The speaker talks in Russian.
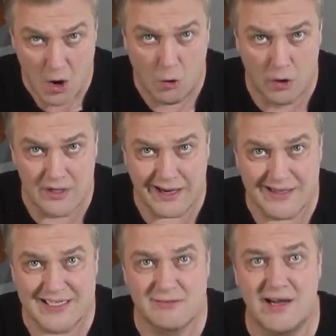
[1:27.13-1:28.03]
он и
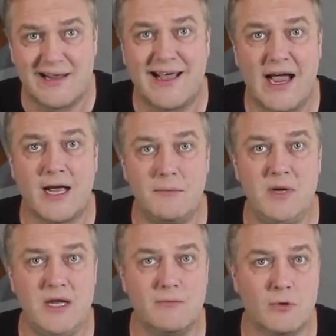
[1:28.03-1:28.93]
назвать как
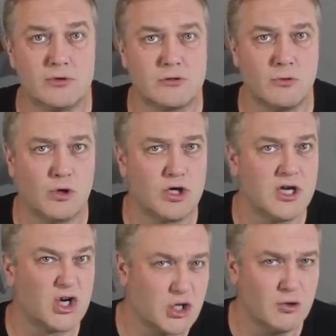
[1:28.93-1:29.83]
минимум
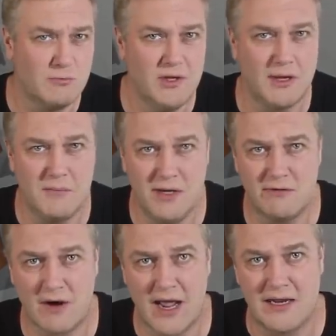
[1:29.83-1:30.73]
сложно, чтобы нам не
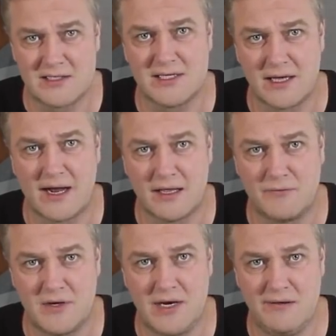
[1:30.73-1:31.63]
врали с
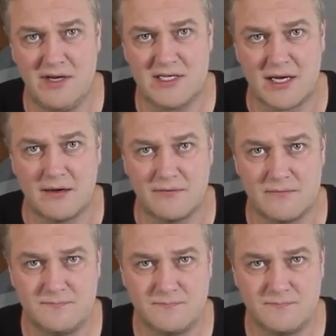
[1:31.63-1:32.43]
экранов телевизоров